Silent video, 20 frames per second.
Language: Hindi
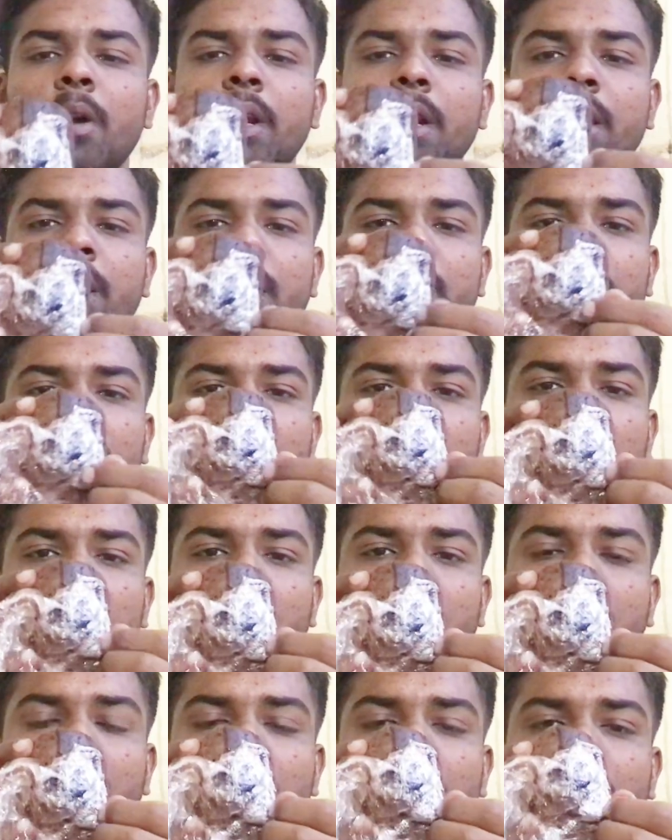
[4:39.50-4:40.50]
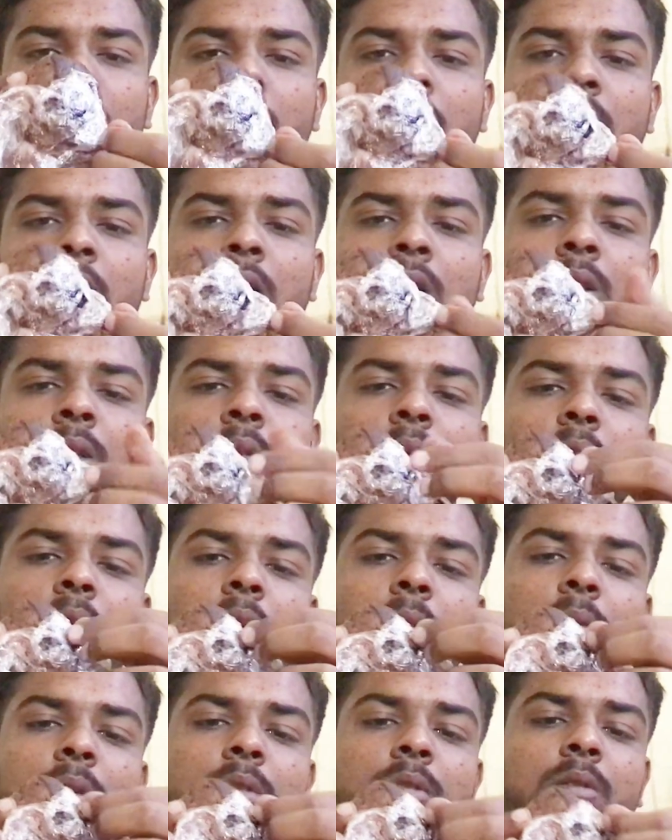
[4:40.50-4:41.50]
से तो आपके भाई का पुराना लगाव है
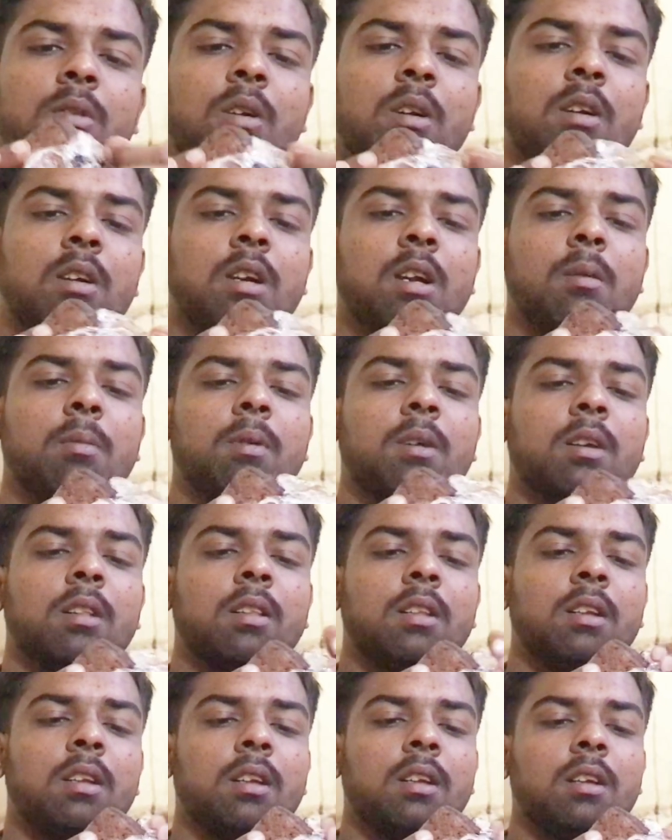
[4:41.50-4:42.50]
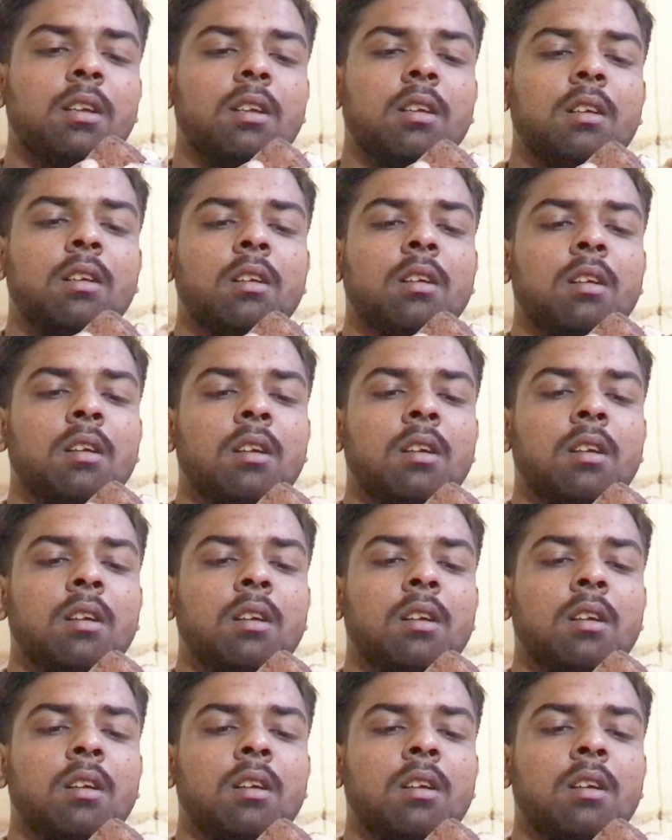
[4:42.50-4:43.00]
दूसरी मोहब्बत